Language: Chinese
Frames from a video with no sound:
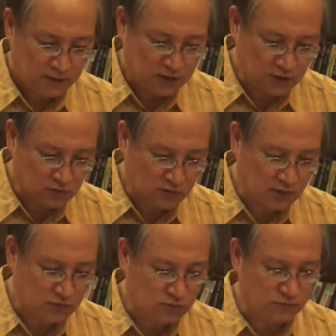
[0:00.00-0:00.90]
信中
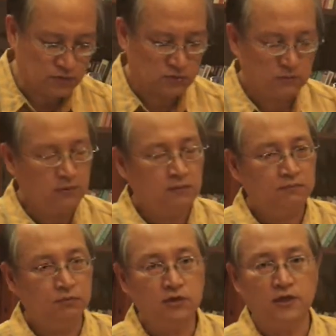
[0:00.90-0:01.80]
告诉我们说，
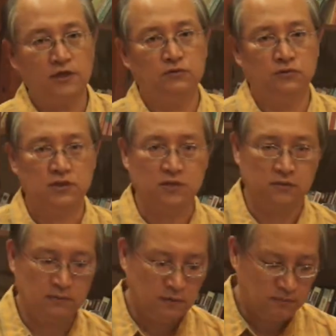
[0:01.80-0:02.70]
不可以如
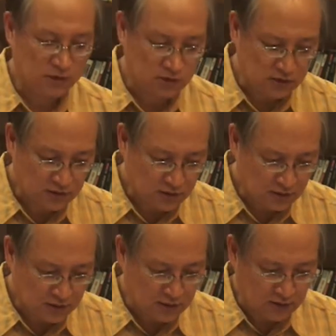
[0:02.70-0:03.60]
此，必须
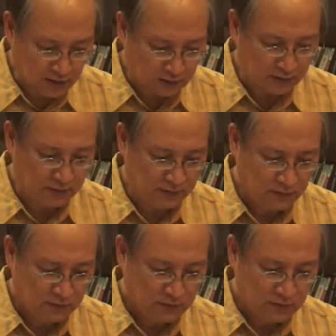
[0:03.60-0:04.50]
坚持到底。
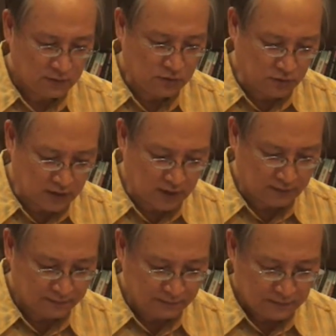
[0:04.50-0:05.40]
就
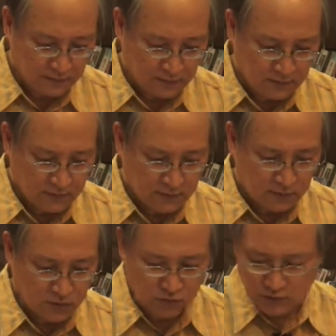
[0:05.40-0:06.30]
像
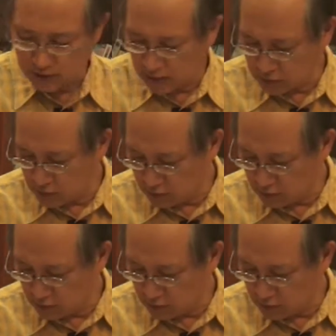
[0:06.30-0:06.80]
书信当